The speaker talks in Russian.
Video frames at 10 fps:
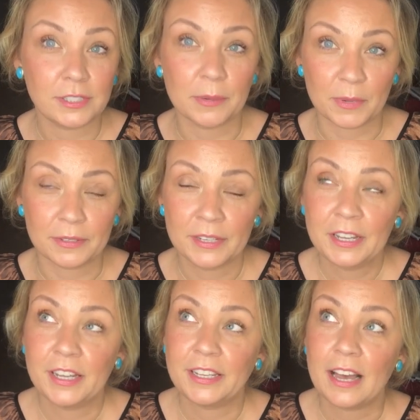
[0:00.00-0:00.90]
тема.
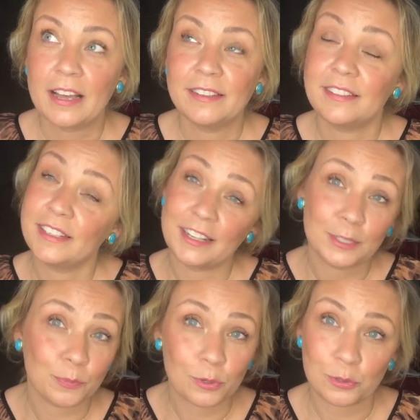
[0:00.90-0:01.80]
Я никогда
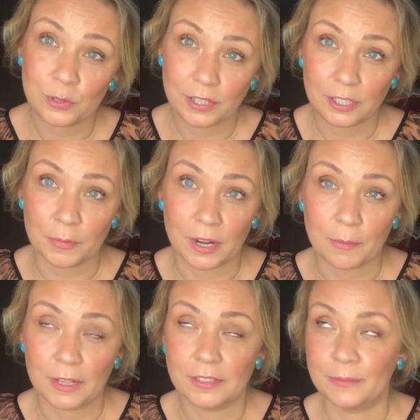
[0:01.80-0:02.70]
не пользуюсь одним
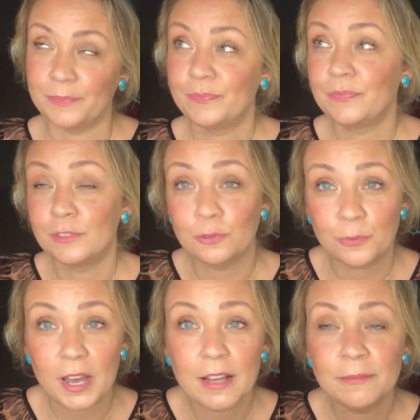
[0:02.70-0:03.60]
ароматом.
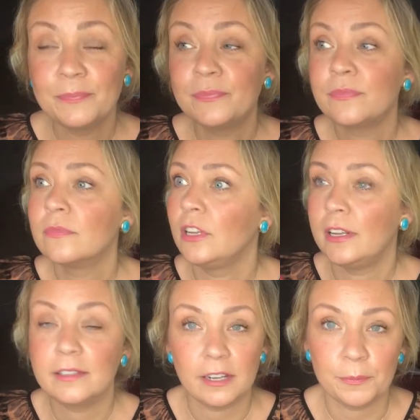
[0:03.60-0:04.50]
Двумя
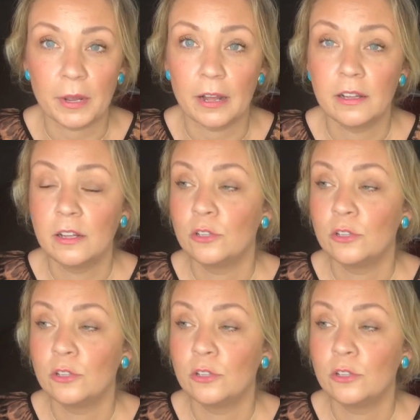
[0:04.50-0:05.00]
или тремя.